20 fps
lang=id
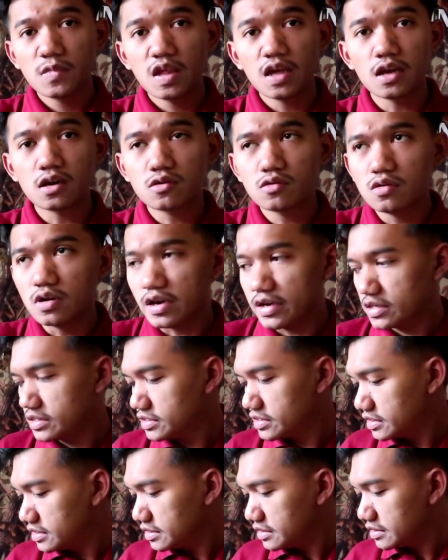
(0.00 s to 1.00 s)
Hercules
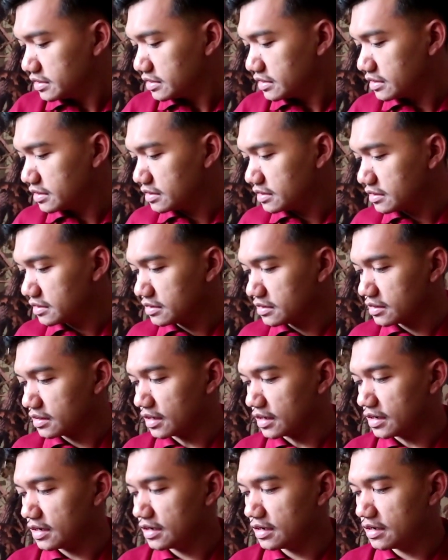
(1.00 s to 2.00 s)

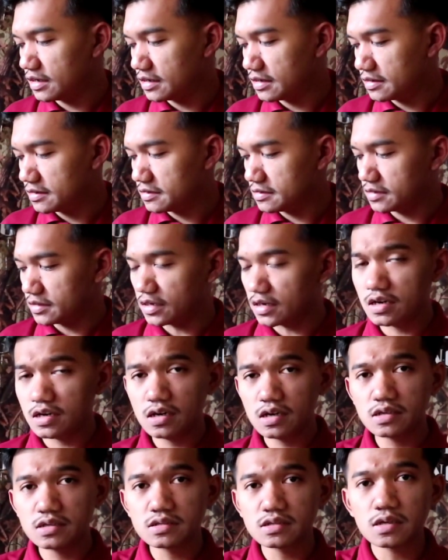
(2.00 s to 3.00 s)
karena ini
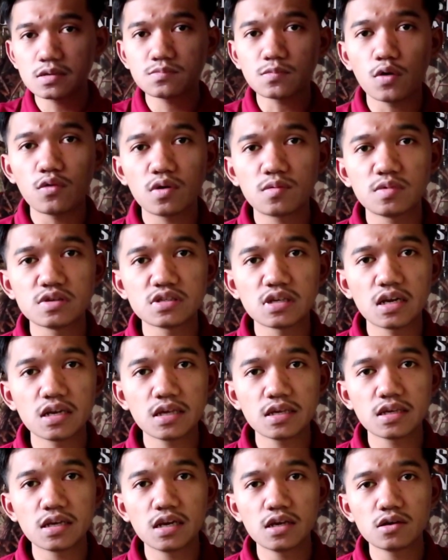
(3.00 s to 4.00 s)
di set power besar
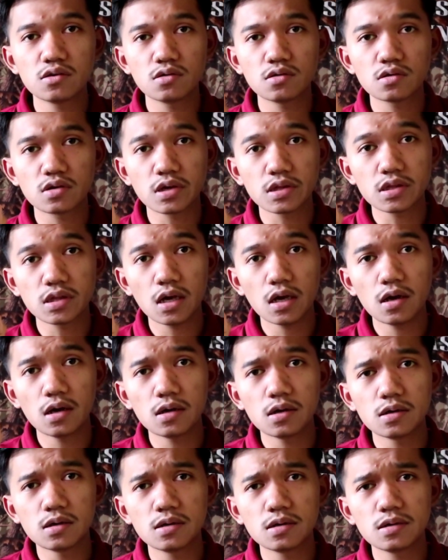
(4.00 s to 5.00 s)
ya jadi
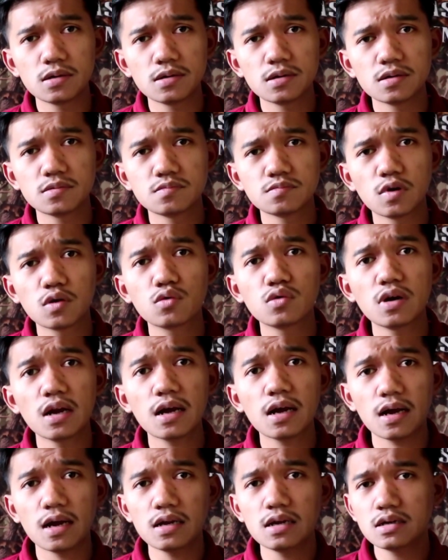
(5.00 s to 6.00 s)
kita eh,
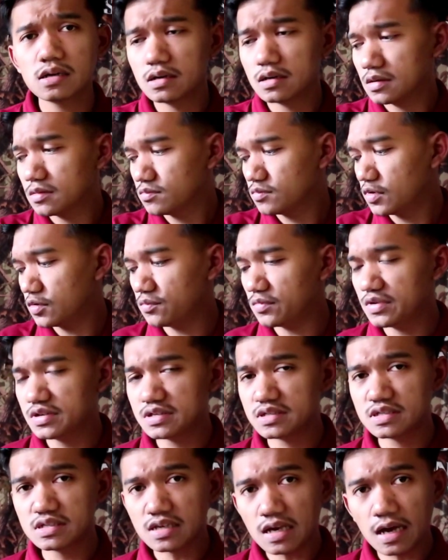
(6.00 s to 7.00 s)
menggunakan
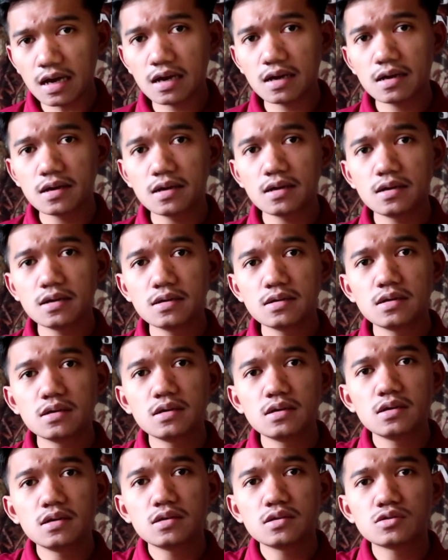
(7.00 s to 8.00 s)
mimis yang
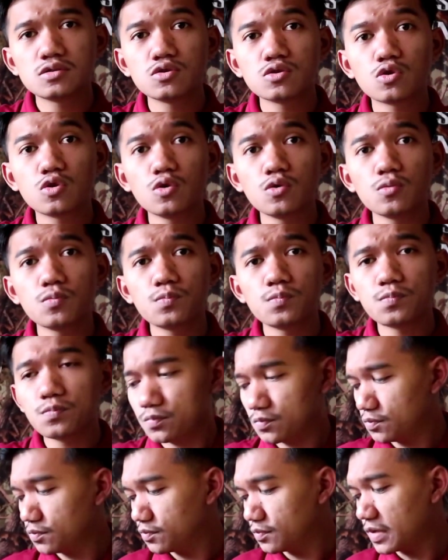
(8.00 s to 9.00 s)
cukup
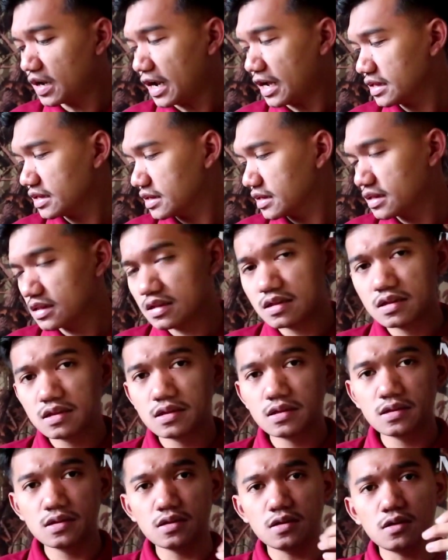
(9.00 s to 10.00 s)
berat
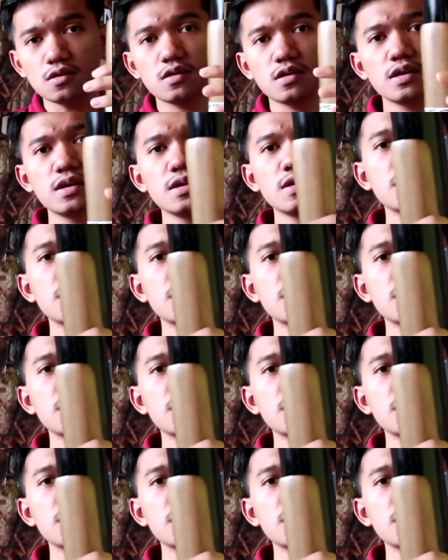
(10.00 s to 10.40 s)
oke okay.